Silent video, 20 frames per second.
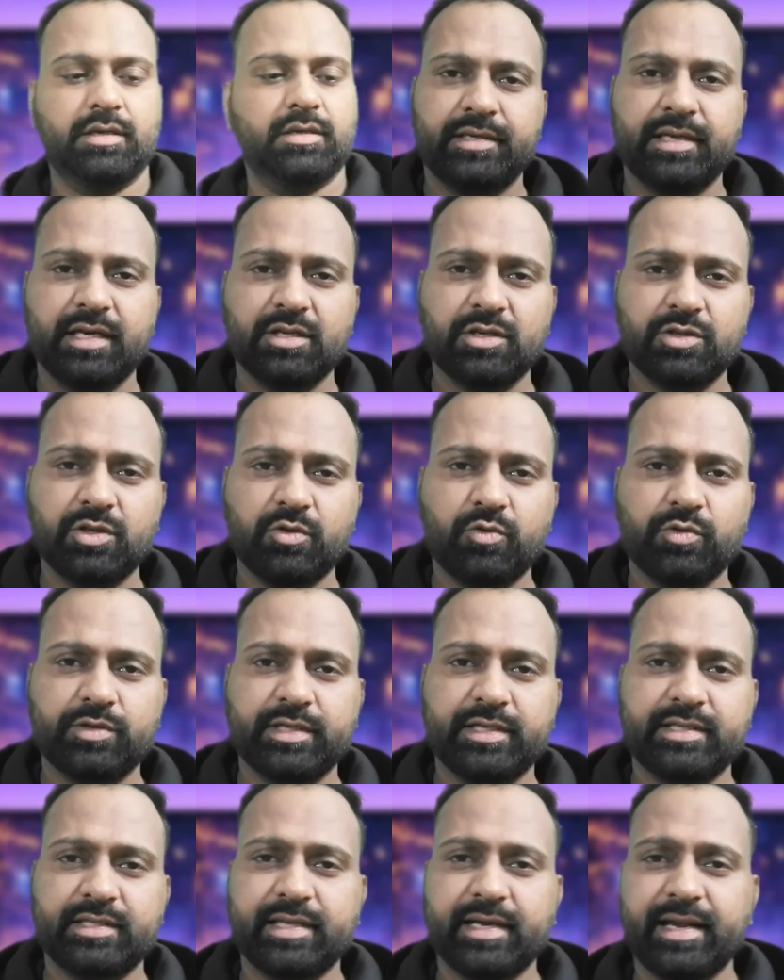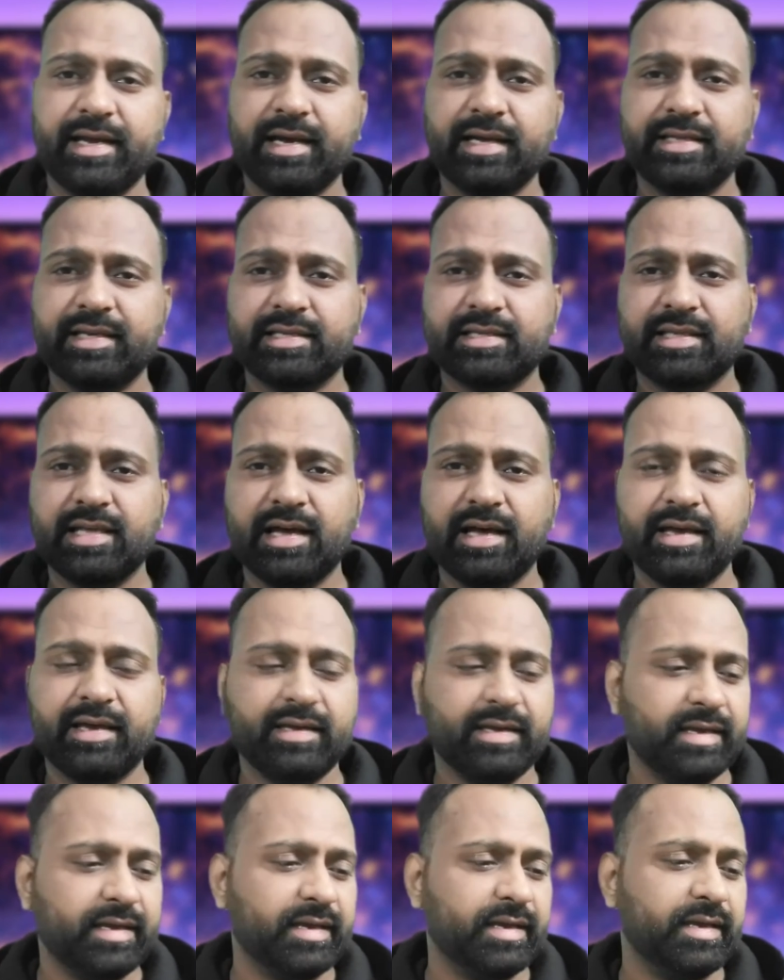जी हाँ दोस्तों कुछ इस तरह का दिखता है
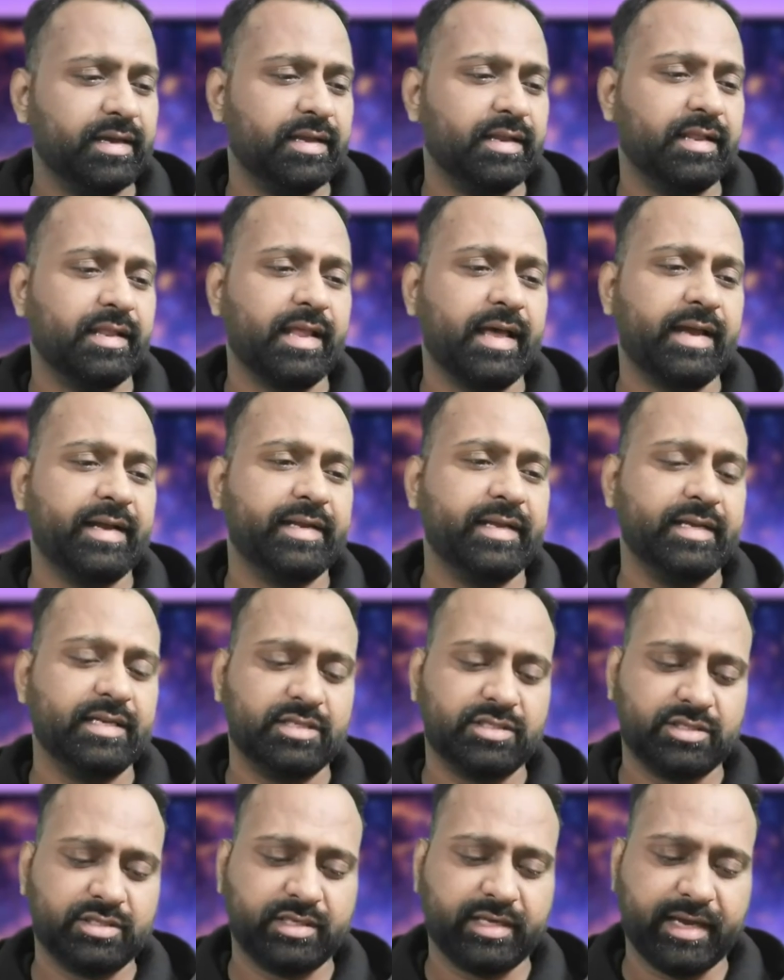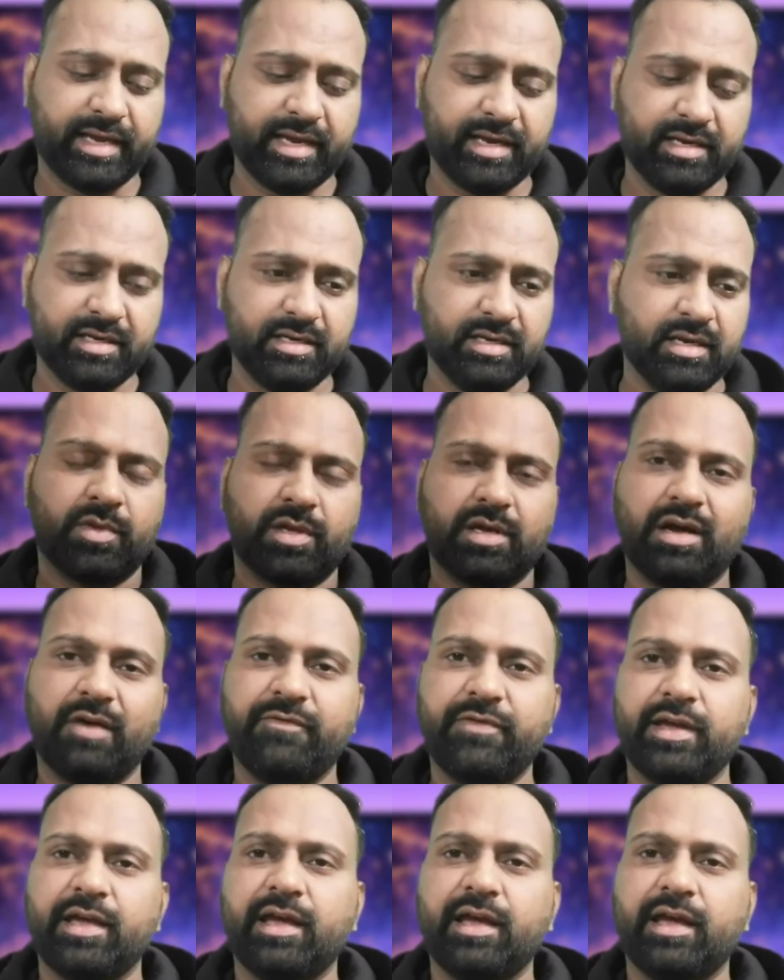ये लाइटिंग स्टैंड काफ़ी